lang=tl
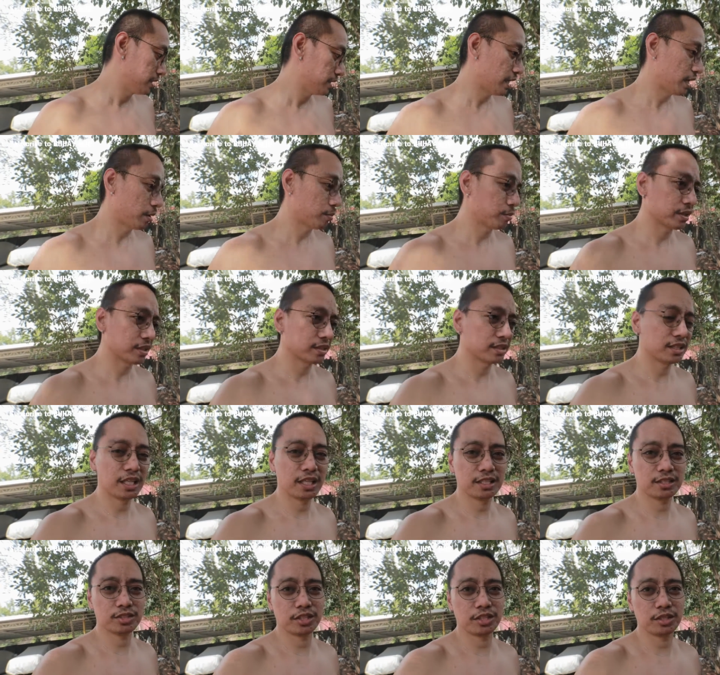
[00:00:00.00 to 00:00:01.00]

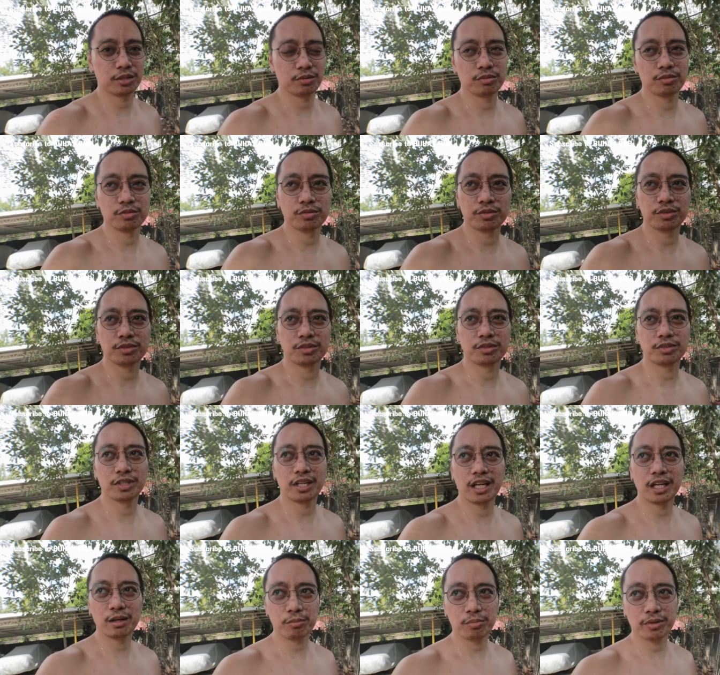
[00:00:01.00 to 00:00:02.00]
nakapag-date sa iyong
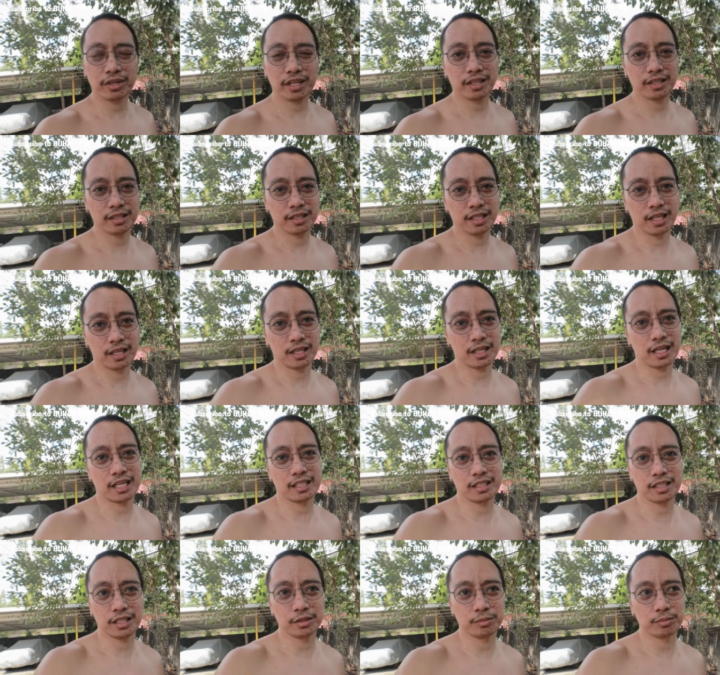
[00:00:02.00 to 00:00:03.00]
girlfriend ah,
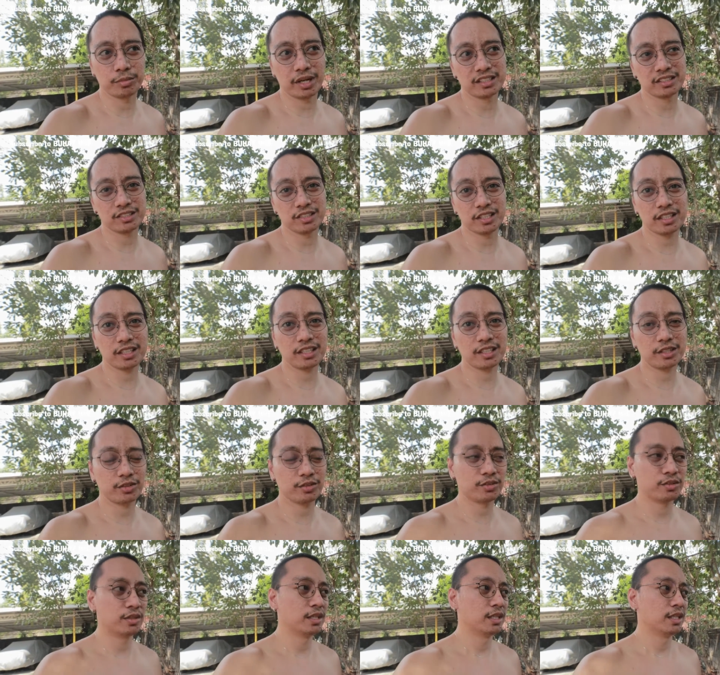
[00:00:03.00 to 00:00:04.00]
kahit mansa rin
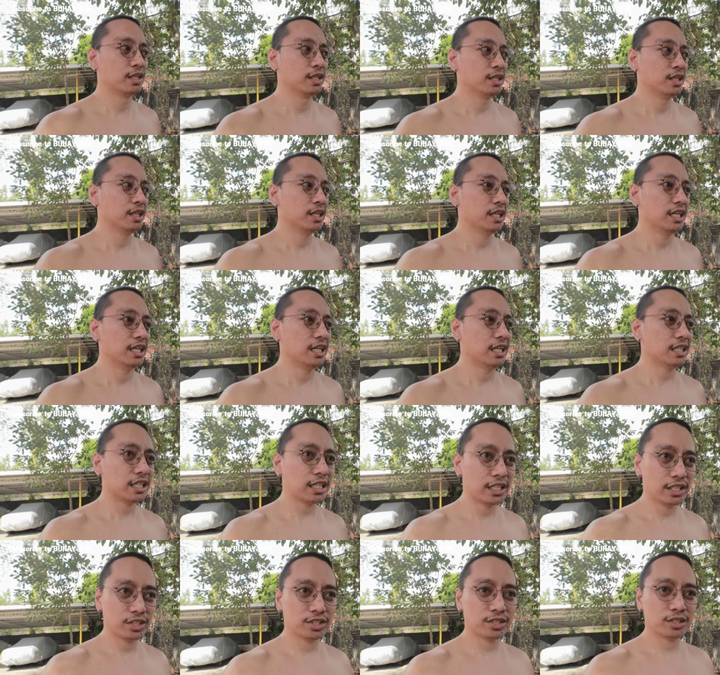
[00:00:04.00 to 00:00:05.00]
nyo. At
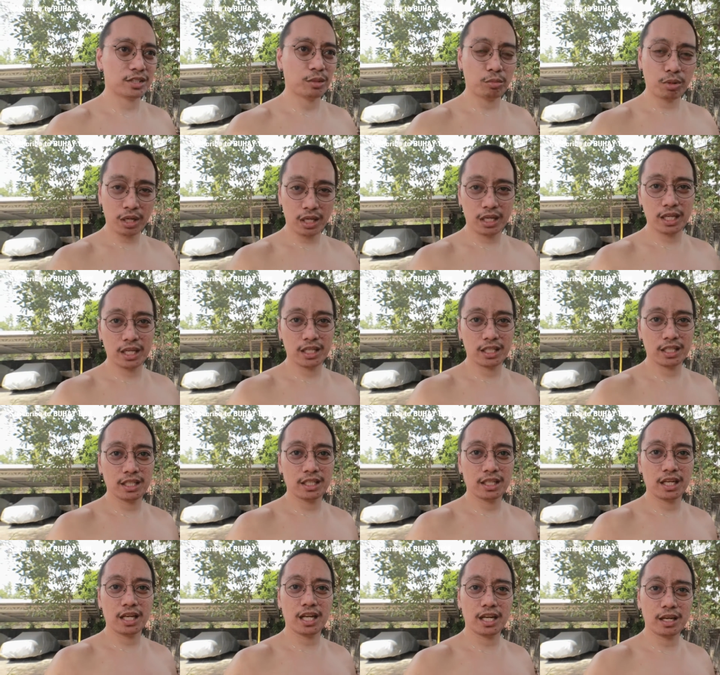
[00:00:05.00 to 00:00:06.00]
least sa bahay,
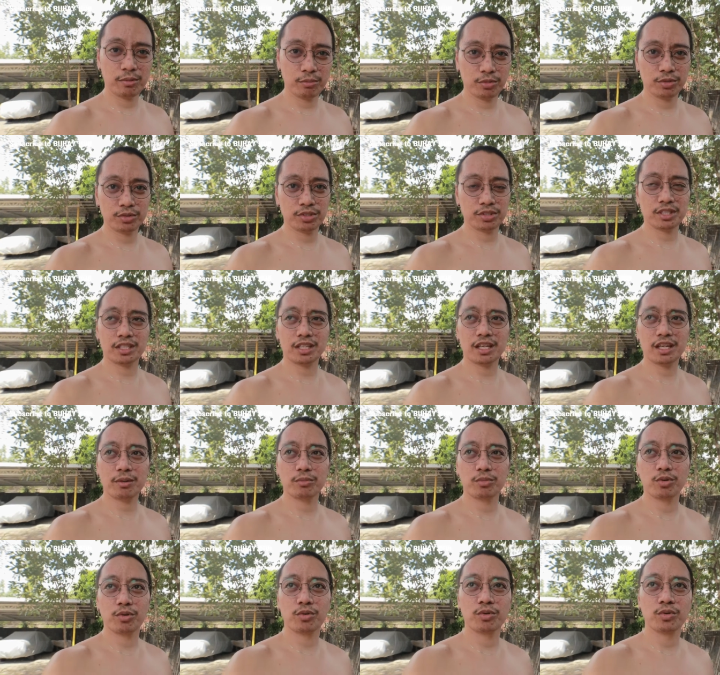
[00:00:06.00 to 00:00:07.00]
alam mo sarili
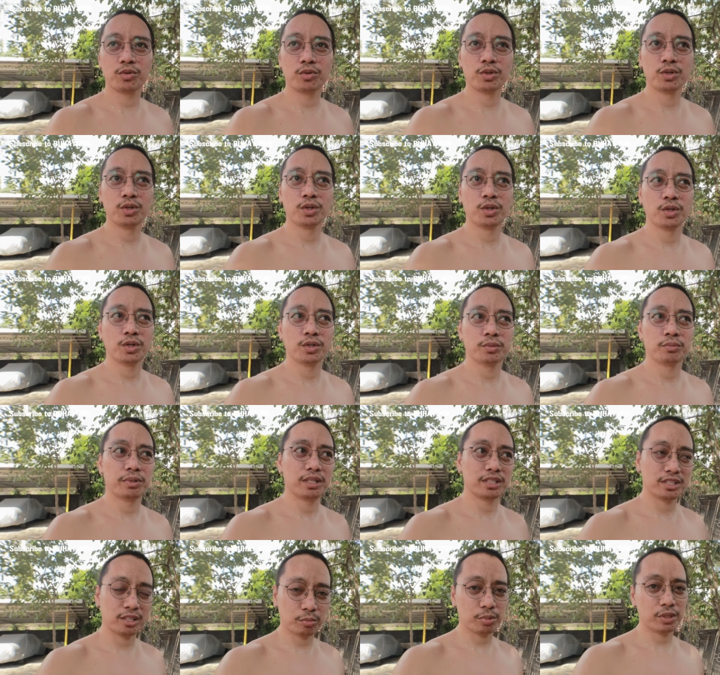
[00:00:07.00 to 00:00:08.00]
mo
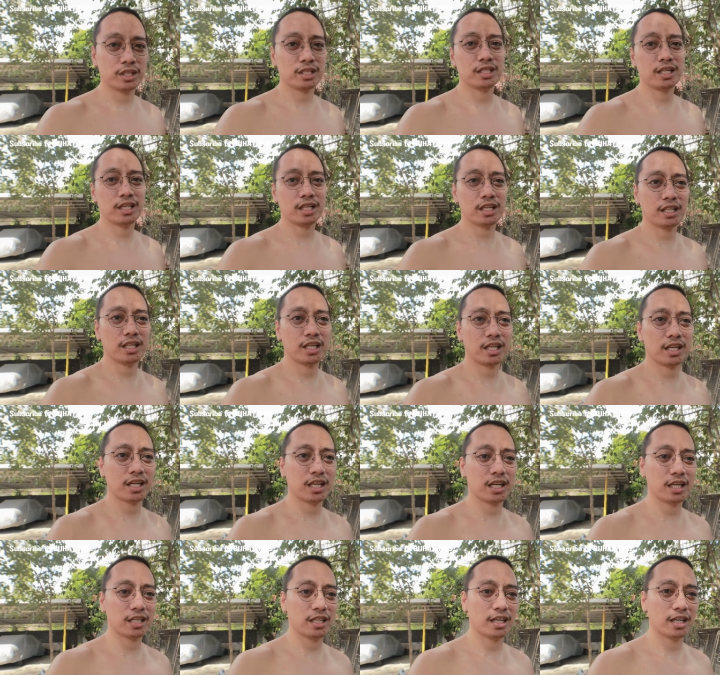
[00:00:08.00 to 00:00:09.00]
may sapat kang
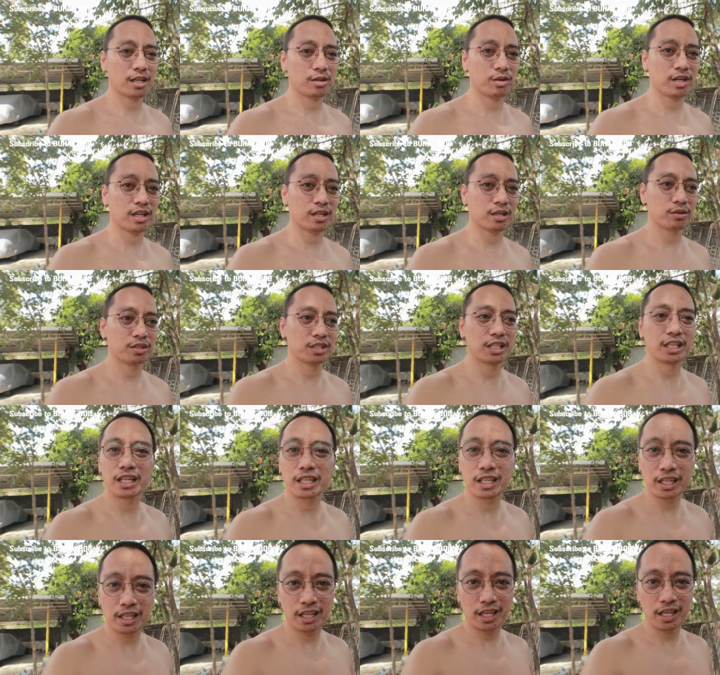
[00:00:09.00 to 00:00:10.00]
kinakain araw-araw, hindi
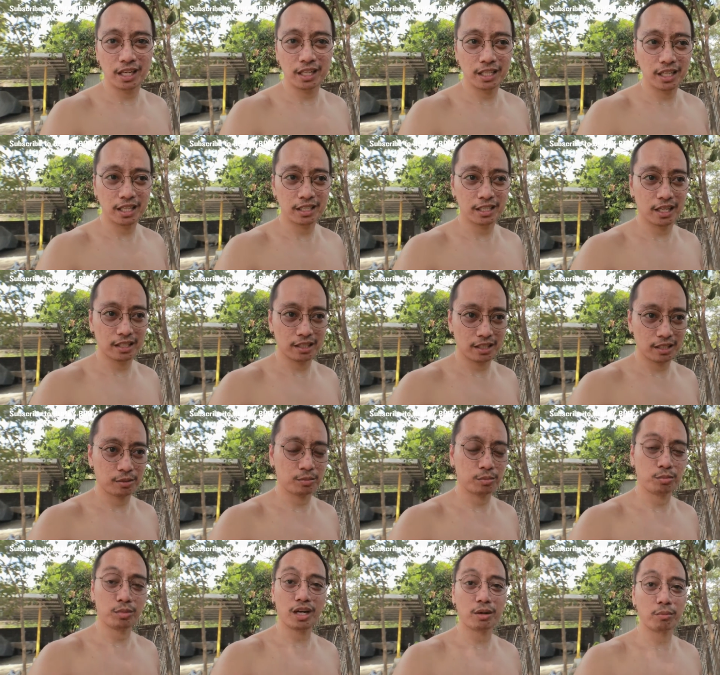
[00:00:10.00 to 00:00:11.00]
ka
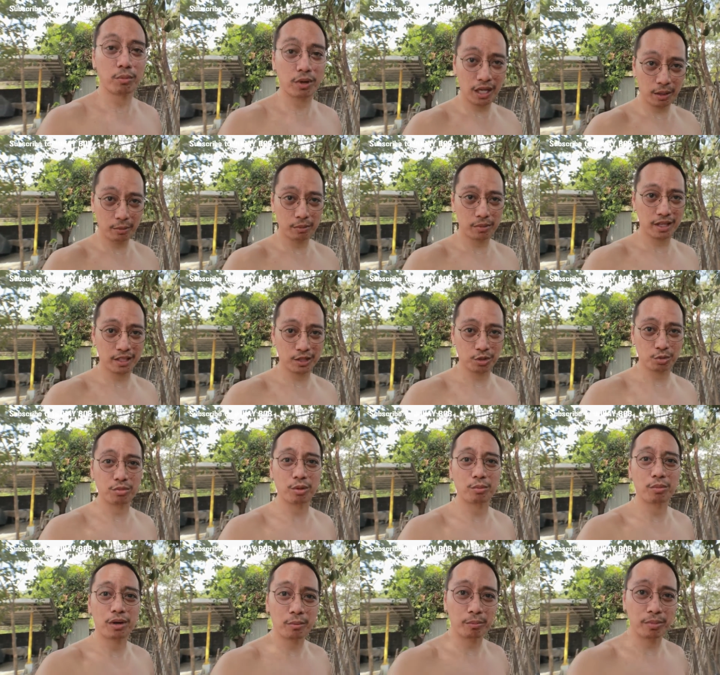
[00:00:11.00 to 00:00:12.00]
nangangayayat, baka malamang at
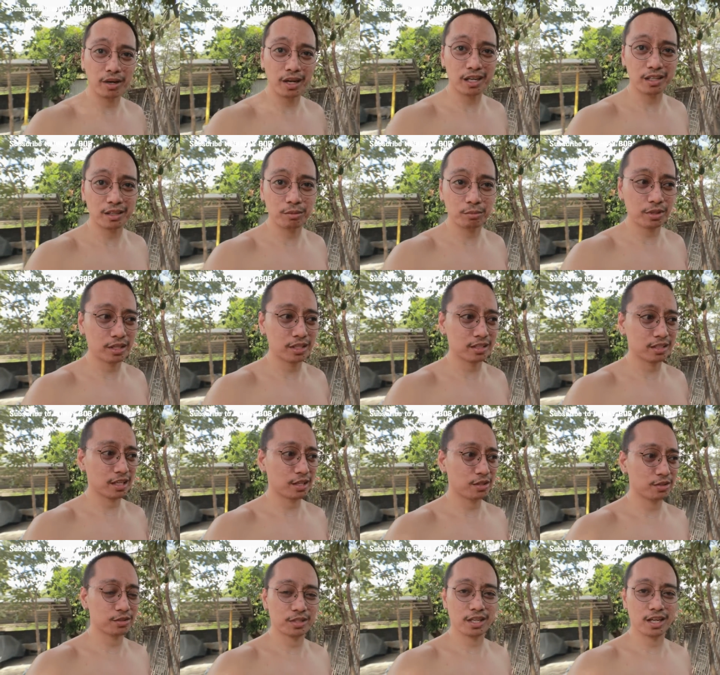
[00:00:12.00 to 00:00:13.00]
tumaba pa karamihan
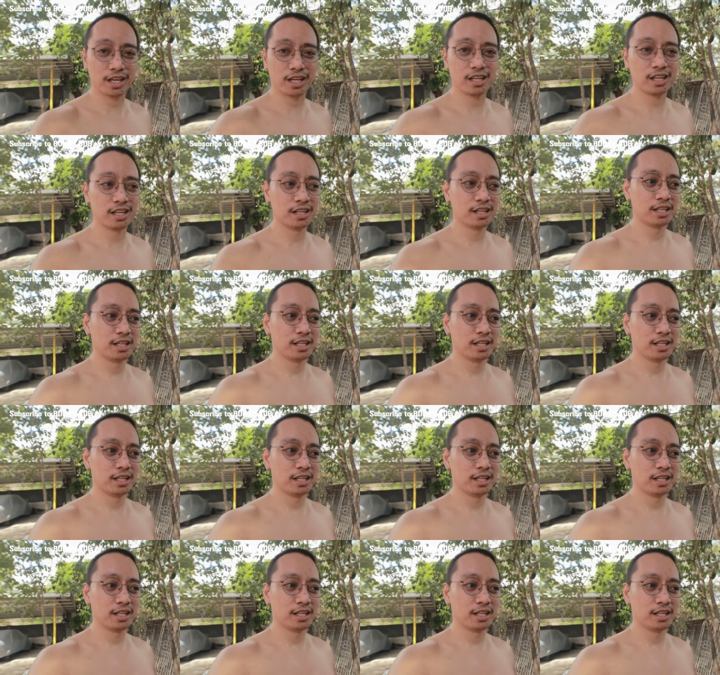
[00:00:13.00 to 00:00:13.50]
ngayon dahil